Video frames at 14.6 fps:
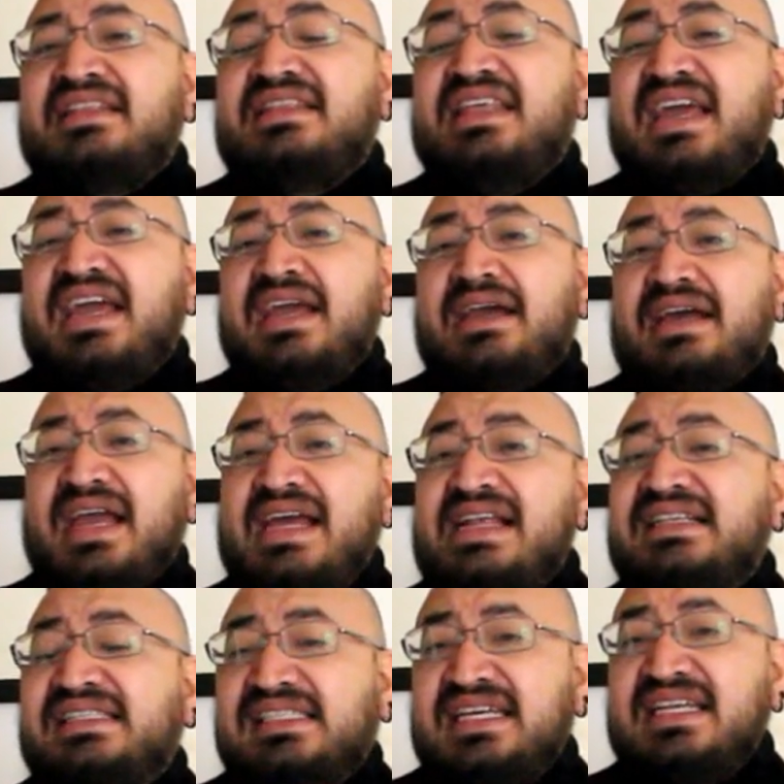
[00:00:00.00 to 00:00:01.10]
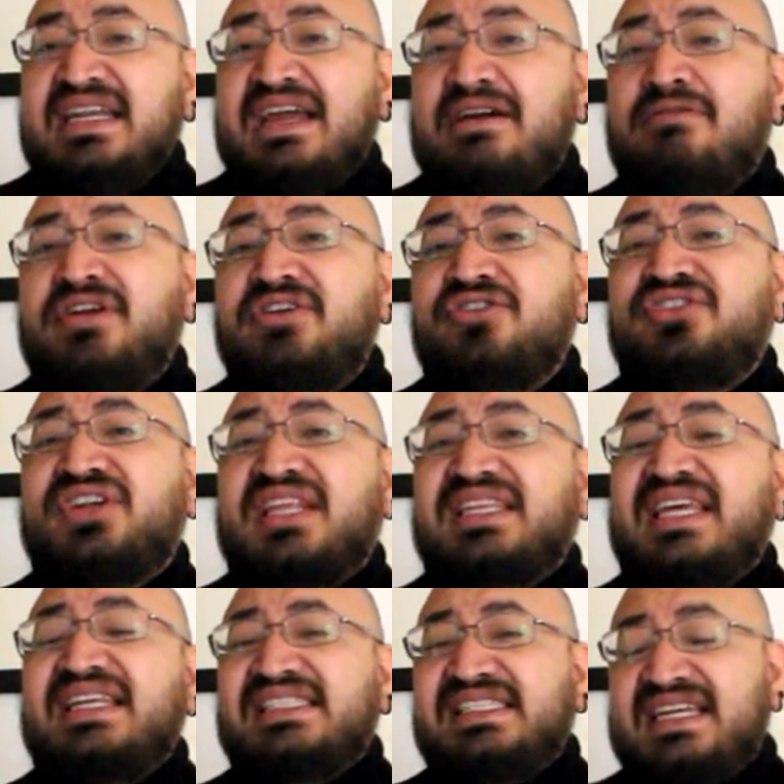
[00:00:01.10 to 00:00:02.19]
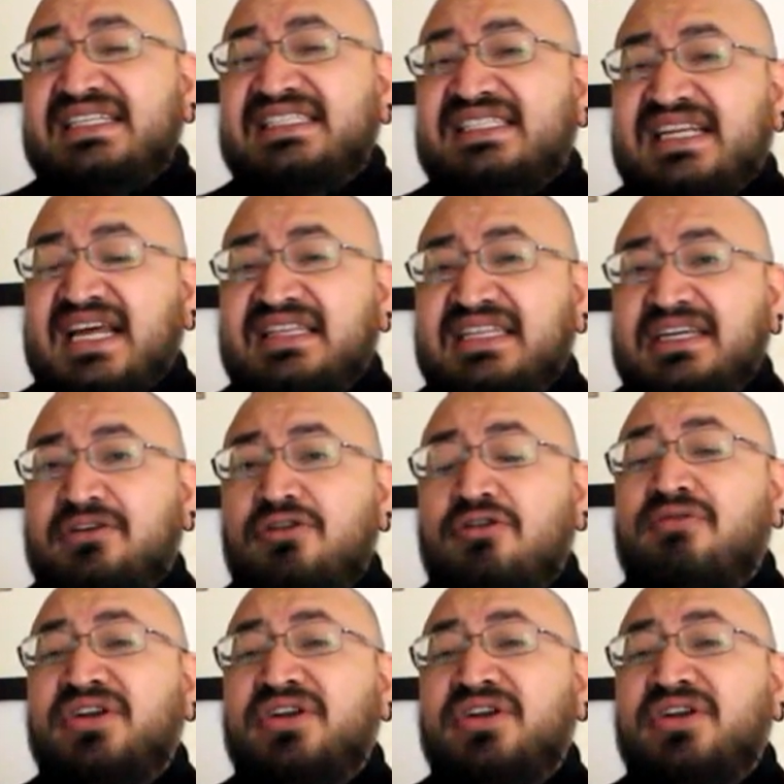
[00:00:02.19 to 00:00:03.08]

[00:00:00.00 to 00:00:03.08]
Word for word: de el cine cuando trata de ser estático,